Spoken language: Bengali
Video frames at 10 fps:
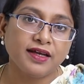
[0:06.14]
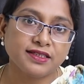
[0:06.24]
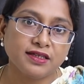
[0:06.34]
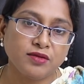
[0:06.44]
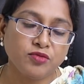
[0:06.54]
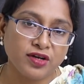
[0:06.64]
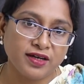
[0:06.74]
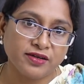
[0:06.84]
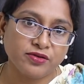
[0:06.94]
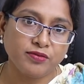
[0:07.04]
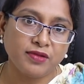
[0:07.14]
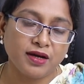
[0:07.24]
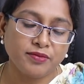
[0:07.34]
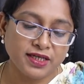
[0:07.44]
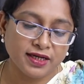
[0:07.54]
আসসালামু আলাইকুম
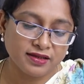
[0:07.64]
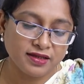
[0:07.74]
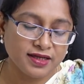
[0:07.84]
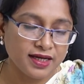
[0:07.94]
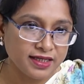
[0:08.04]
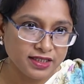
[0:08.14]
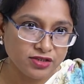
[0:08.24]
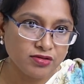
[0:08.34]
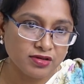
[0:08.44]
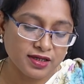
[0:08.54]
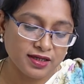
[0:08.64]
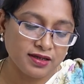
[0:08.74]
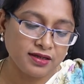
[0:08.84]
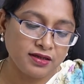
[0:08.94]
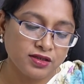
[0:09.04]
আমি ডাক্তার ডালিয়া
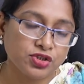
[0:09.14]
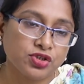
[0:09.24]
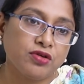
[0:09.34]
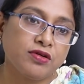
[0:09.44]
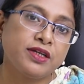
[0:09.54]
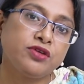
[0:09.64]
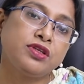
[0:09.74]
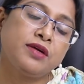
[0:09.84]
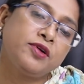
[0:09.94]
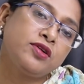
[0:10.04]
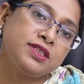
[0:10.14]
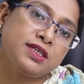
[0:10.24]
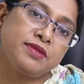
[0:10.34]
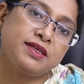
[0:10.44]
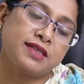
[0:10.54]
সুলতানা সহকারী অধ্যাপক
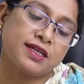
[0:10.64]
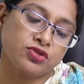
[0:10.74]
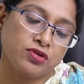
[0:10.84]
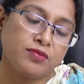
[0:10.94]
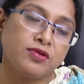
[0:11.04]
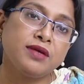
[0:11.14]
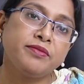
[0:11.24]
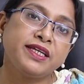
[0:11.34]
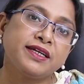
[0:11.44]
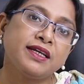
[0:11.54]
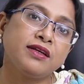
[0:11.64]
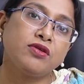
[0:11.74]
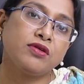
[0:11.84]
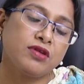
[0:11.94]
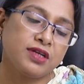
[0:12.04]
হিসেবে স্যার সলিমুল্লাহ মেডিকেল
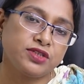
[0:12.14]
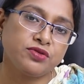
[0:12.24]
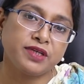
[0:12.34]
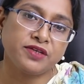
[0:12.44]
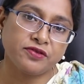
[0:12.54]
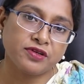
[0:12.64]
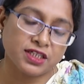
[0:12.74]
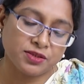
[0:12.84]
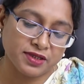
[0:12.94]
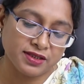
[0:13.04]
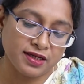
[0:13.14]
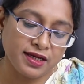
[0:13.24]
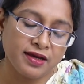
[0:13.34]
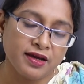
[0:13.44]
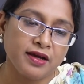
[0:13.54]
কলেজ ও মিটফোর্ড হাসপাতালে
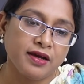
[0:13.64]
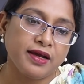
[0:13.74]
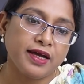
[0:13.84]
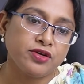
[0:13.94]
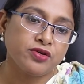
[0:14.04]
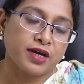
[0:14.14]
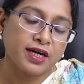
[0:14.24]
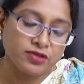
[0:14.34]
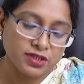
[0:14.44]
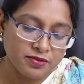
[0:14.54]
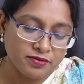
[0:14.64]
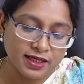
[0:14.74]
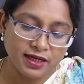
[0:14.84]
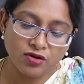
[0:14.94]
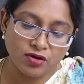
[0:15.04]
এন্ডোক্রাইনোলজি
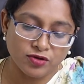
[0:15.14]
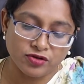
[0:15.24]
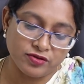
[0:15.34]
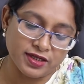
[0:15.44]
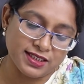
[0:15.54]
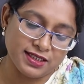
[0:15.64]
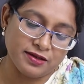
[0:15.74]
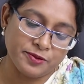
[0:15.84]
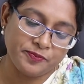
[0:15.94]
বিভাগে কর্মরত আছি